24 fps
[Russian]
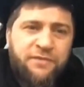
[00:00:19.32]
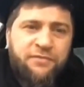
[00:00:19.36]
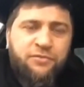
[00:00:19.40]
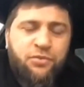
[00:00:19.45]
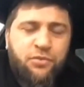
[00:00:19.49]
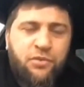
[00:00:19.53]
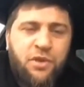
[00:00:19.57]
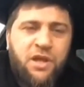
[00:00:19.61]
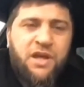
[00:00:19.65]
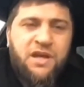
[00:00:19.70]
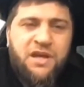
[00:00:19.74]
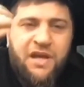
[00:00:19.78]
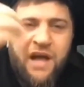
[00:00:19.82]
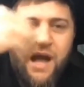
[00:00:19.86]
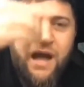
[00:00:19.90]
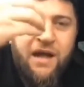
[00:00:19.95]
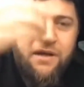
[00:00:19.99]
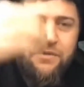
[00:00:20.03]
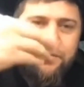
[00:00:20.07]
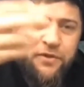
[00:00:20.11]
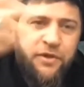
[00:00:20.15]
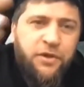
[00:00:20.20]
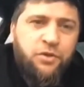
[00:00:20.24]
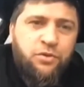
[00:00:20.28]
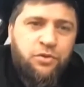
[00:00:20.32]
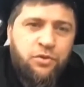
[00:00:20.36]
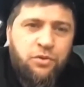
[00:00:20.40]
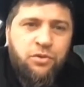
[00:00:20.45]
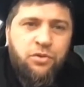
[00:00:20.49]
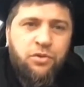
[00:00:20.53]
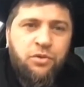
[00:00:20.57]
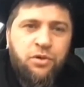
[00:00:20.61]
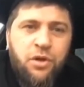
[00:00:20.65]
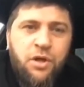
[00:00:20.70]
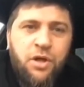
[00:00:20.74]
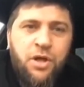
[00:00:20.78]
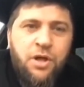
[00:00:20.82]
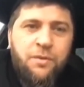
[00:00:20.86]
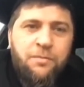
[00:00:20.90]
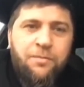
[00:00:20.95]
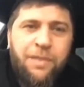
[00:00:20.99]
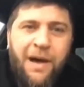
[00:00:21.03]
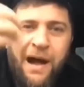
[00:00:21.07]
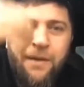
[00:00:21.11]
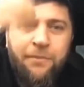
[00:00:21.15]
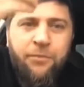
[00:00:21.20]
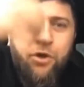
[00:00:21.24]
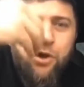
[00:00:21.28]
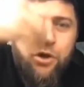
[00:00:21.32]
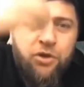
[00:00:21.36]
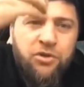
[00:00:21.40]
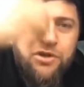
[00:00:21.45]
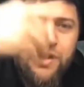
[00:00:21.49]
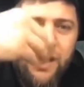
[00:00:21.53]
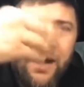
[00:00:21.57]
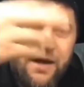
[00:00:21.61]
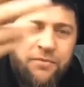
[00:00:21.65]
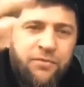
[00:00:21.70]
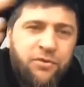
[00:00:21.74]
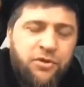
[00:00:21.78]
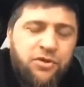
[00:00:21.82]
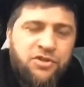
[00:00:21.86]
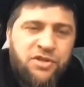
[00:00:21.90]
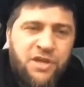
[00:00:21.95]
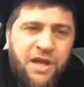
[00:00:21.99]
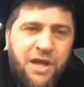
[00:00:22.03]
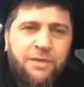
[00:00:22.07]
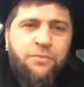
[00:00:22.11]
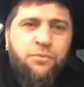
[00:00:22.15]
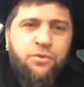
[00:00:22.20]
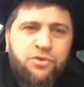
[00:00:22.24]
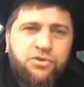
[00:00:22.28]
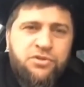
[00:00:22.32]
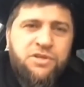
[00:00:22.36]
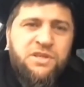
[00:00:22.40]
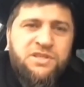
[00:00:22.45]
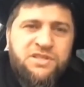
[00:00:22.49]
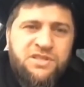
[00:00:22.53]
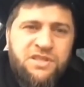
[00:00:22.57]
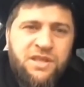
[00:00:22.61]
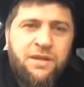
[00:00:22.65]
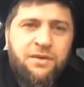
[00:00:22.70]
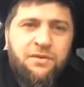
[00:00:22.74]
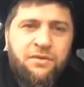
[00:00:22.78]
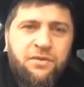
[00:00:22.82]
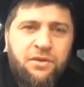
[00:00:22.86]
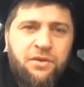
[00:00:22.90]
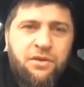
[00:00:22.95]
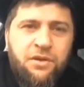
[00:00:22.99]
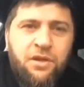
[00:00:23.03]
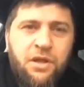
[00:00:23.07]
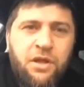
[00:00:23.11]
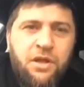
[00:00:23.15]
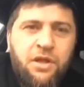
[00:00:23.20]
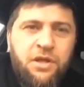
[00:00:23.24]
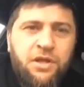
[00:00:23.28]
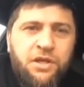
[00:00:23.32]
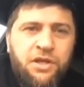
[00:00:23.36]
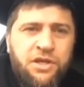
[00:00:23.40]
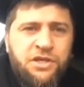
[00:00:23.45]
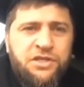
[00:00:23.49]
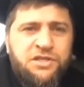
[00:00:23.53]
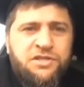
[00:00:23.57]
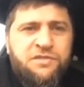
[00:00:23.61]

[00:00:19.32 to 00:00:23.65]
туда, конфету, помет, навоз, как можно ставить? И